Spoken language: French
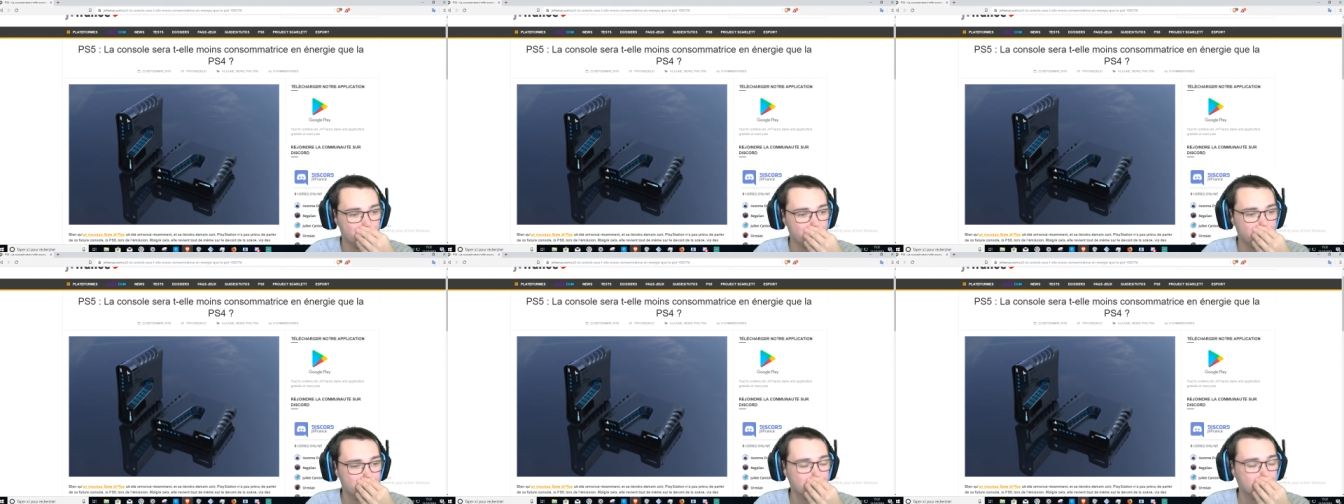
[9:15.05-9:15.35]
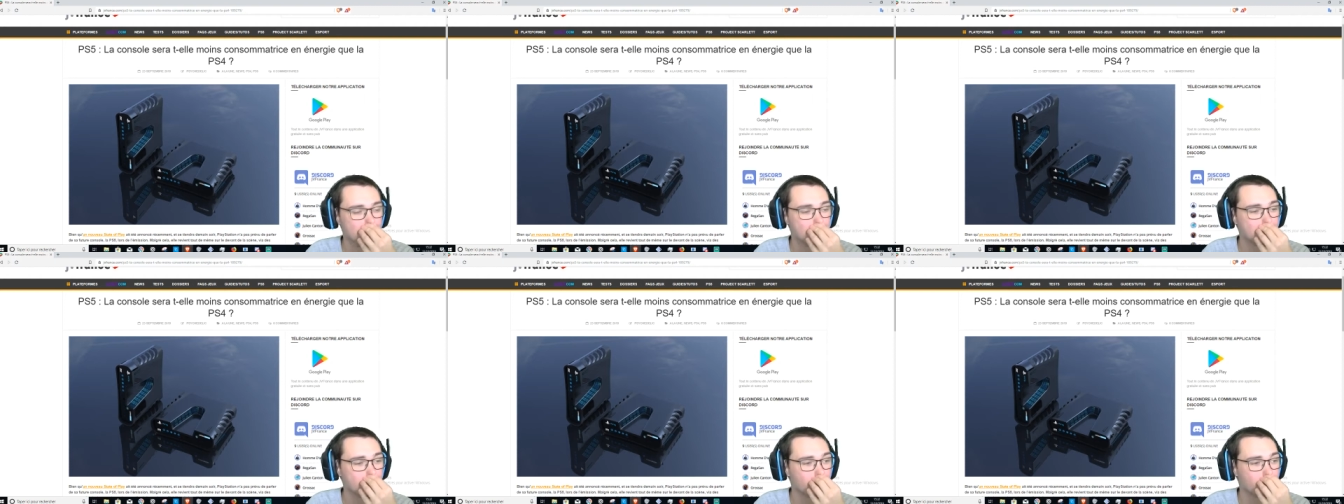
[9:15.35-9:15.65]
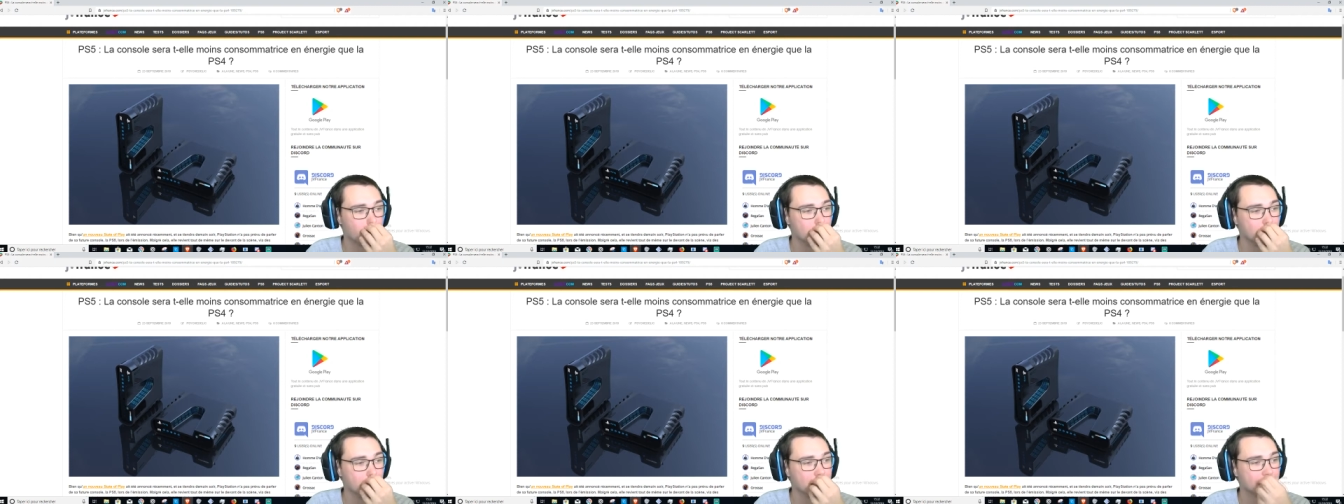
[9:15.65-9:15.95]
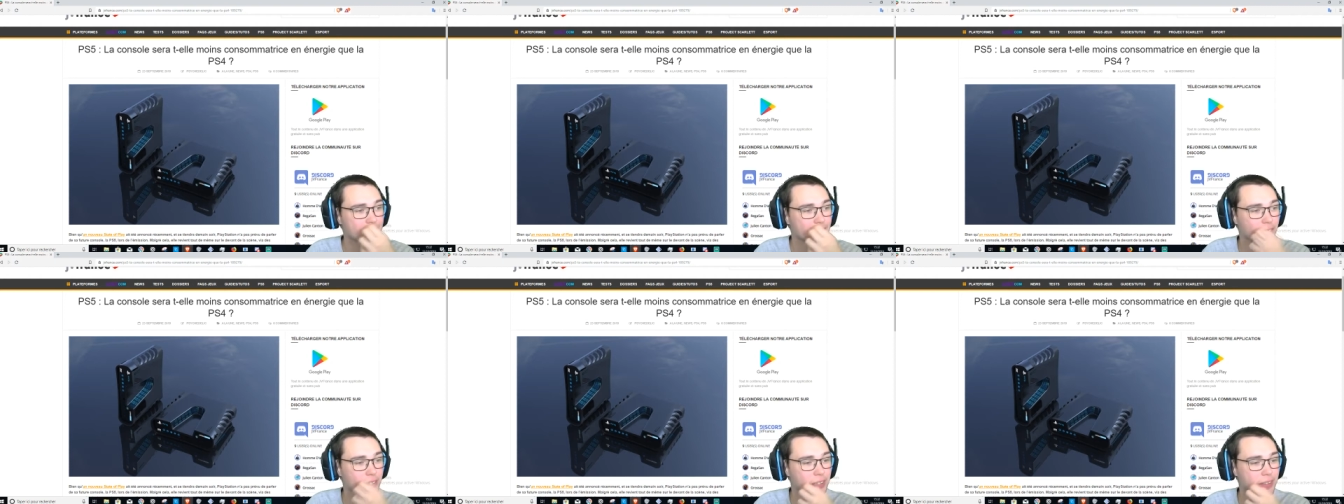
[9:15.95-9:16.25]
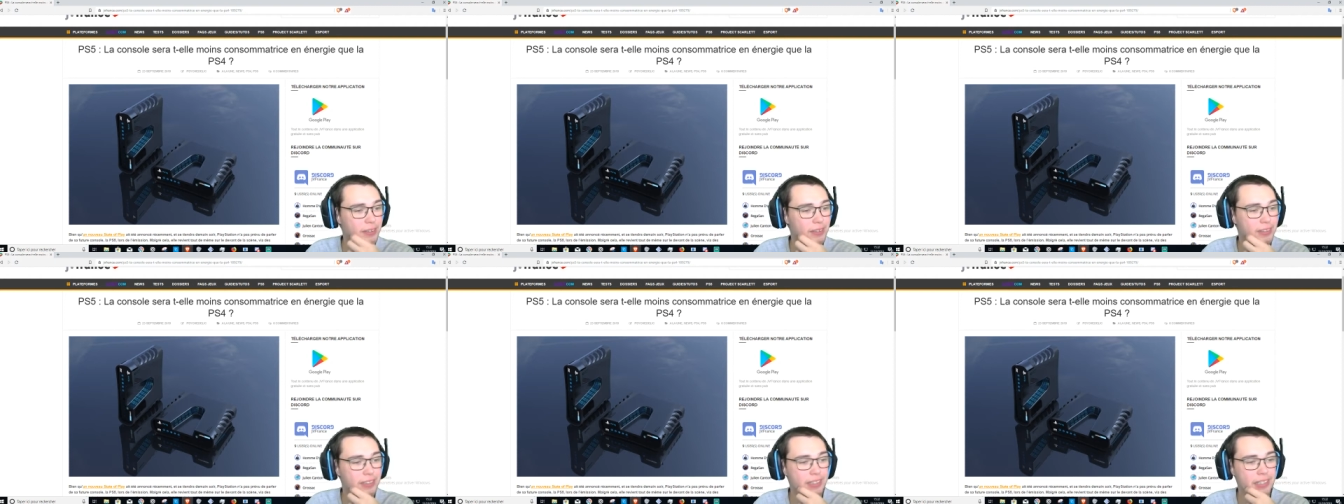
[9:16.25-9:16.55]
Il y des
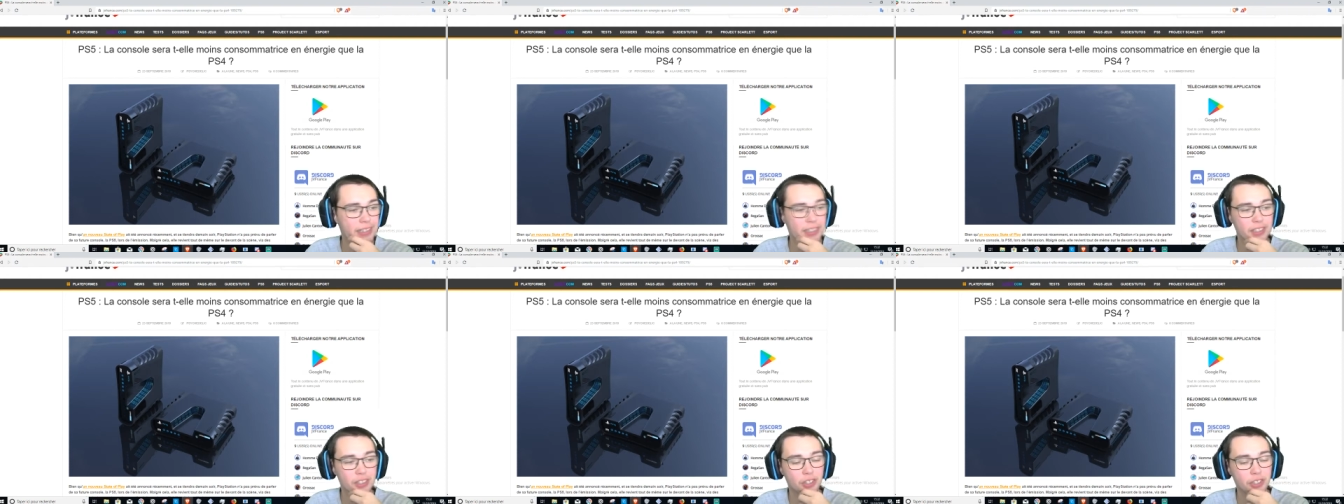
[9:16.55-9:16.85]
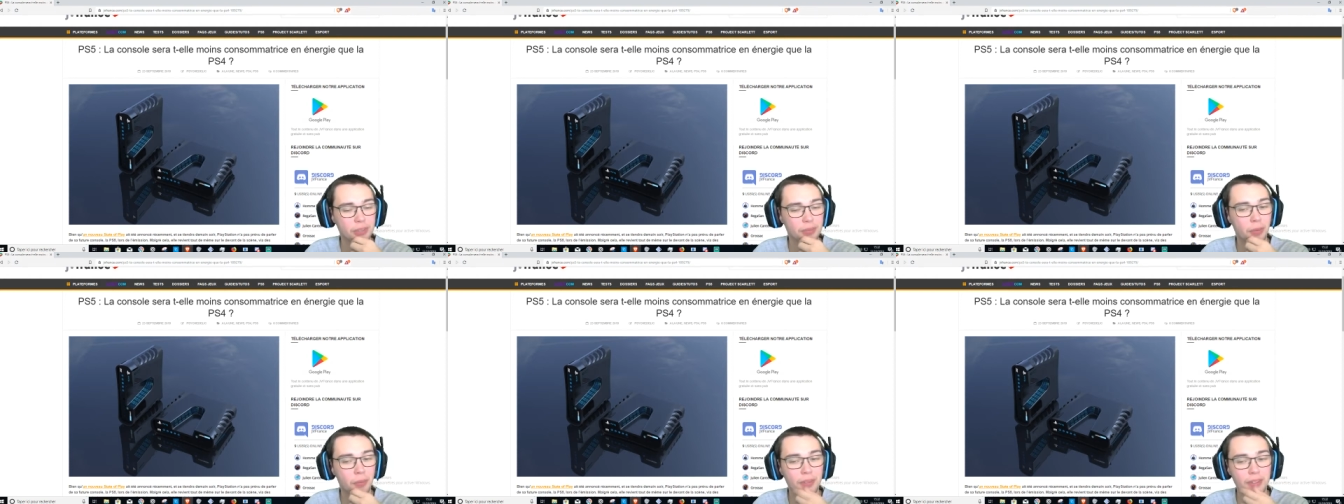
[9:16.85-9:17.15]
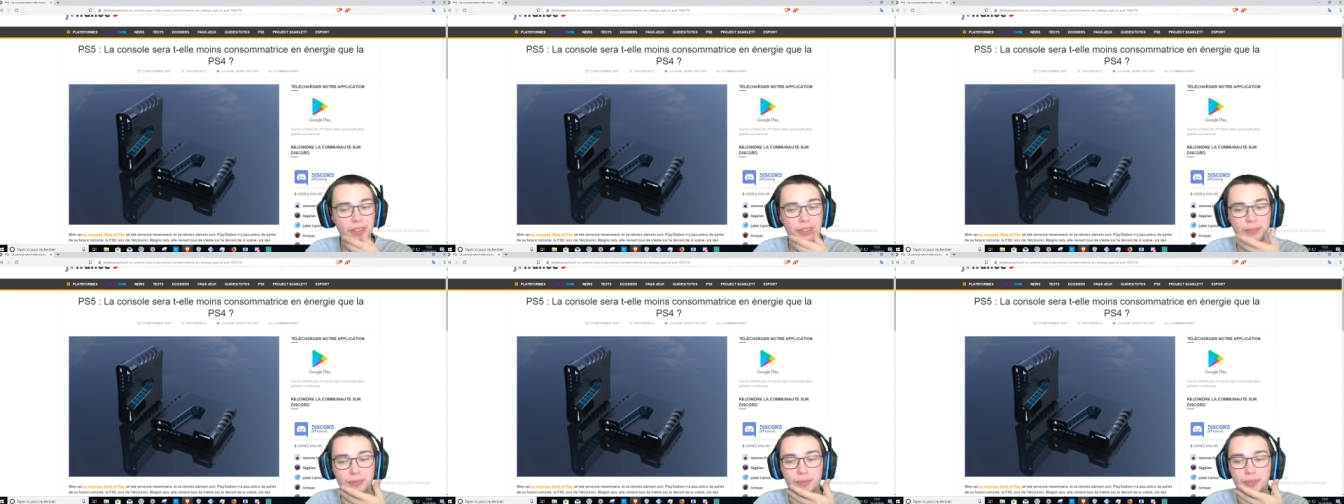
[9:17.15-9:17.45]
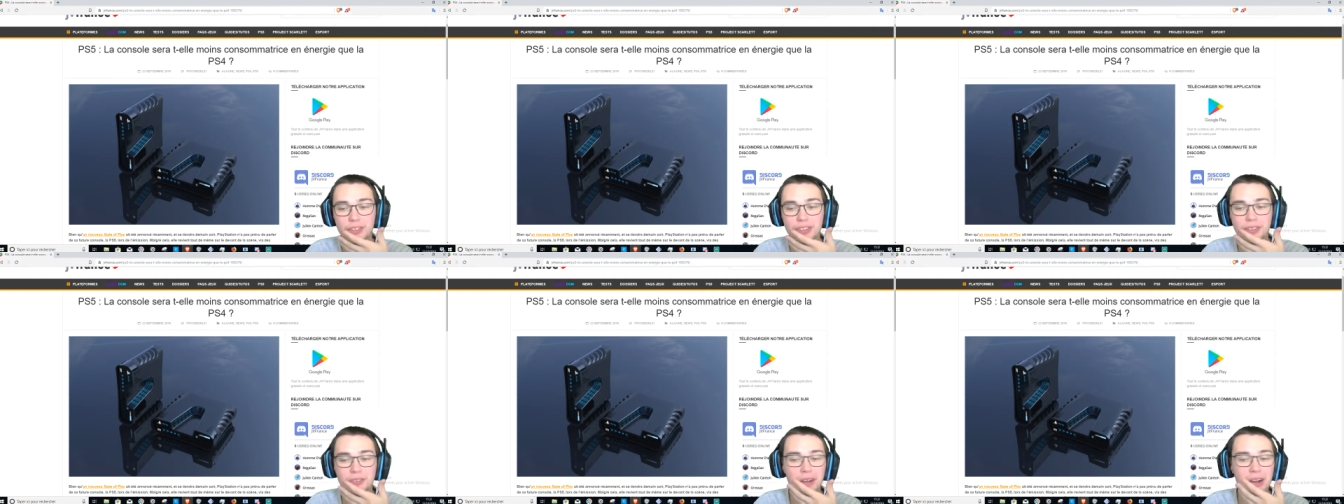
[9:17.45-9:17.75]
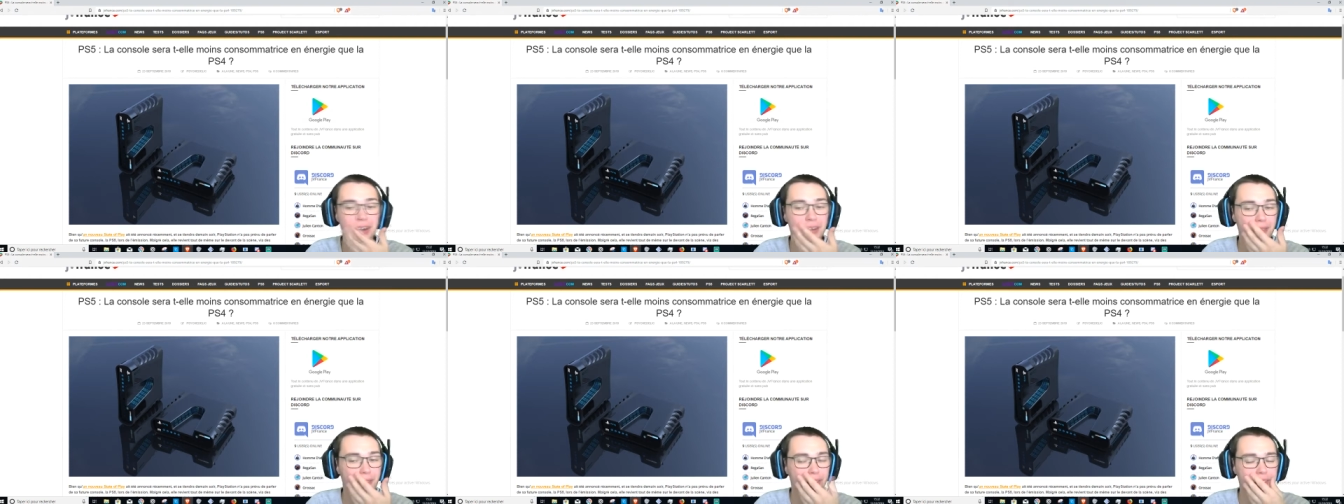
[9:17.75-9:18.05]
gens, qui, euh, m'ont dit,
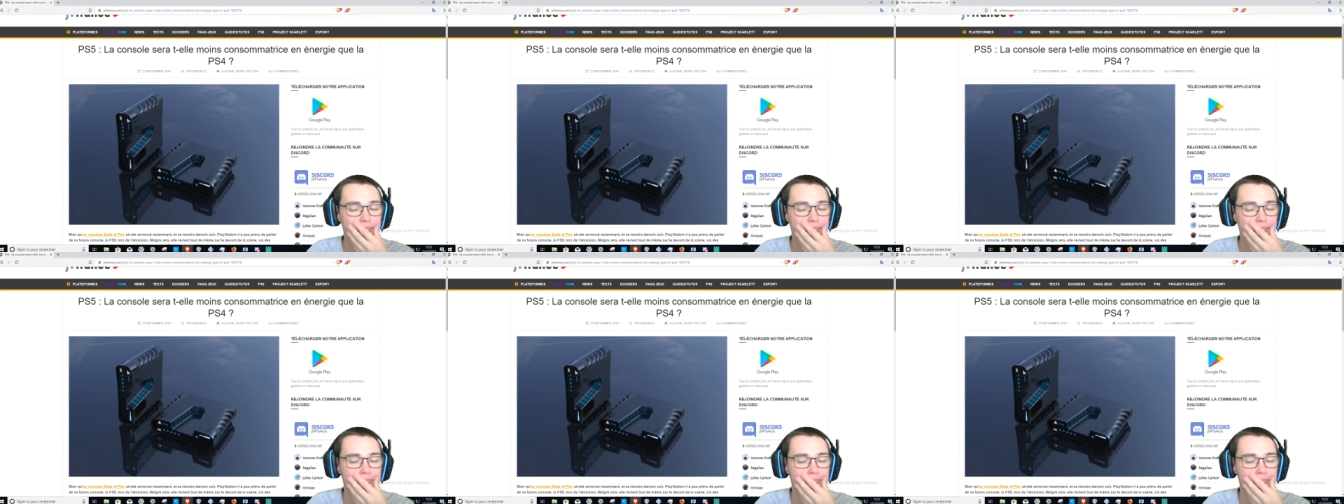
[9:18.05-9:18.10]
ouais,